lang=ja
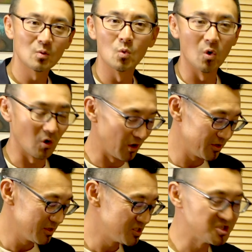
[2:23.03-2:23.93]

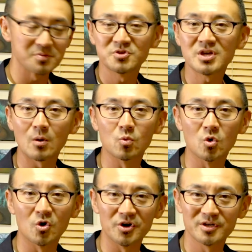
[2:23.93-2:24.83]
word 渋谷
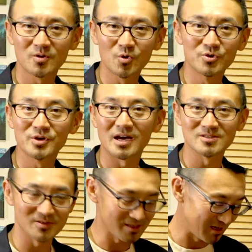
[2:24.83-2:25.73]
word こういうふうに
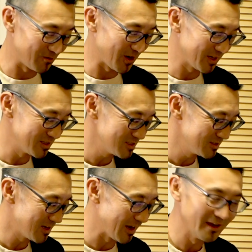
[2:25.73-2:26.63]
発音されるわけです、
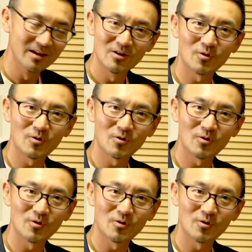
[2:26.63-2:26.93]
はい、